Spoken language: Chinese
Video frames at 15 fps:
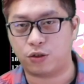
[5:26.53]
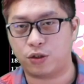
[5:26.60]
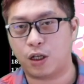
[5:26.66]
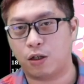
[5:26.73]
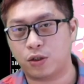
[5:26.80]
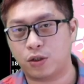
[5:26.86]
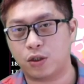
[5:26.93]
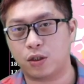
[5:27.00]
你是
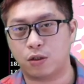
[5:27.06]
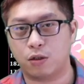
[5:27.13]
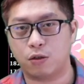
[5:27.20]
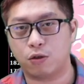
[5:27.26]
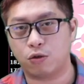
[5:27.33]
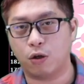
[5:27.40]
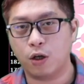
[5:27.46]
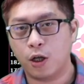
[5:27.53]
要记得，
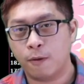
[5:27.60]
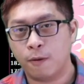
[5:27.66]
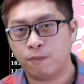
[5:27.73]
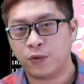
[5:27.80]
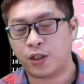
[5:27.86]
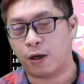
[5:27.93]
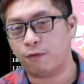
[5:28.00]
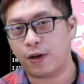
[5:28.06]
就是说
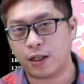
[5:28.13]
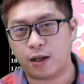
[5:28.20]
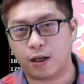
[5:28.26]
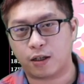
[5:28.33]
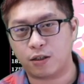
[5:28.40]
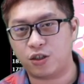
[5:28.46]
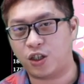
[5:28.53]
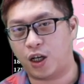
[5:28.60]
抢反
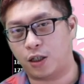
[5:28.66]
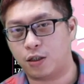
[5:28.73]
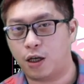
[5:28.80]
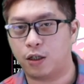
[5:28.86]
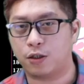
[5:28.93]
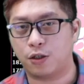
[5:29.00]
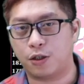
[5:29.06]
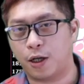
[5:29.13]
弹跟抢银
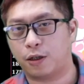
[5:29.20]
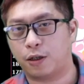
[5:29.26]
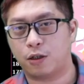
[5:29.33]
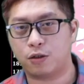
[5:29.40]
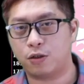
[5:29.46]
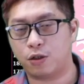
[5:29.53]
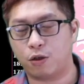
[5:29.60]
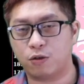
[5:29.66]
行一样，它
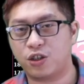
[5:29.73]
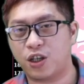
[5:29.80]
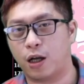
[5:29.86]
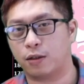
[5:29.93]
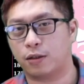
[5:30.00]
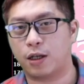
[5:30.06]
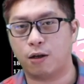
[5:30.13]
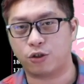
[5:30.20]
就是有
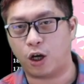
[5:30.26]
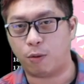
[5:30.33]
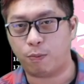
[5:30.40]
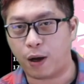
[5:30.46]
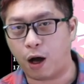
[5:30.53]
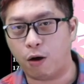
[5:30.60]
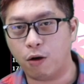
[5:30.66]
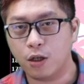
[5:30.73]
抢到就要
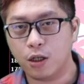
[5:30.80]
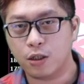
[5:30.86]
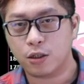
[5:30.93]
跑。